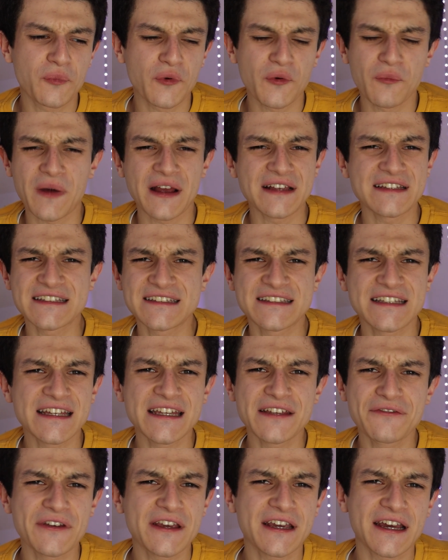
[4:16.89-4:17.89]
por mais
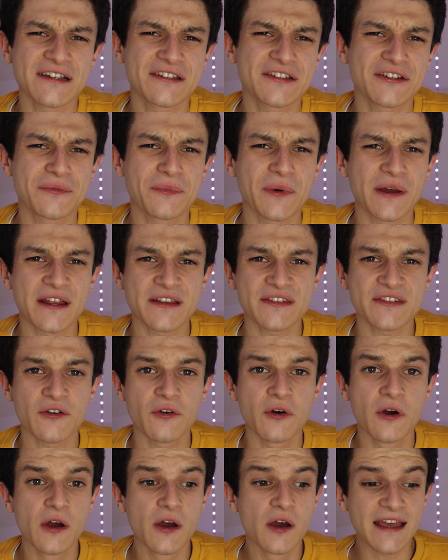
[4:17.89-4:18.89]
insignificantes que
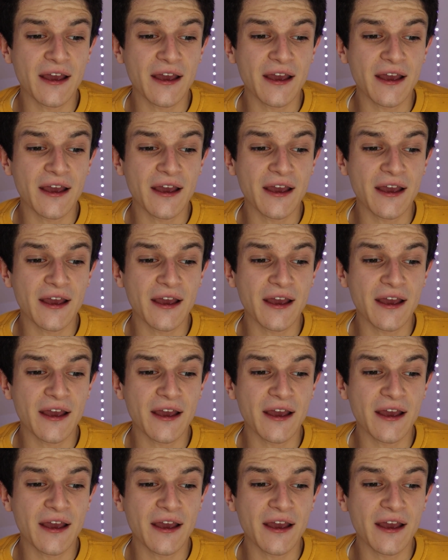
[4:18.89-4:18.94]
pareçam,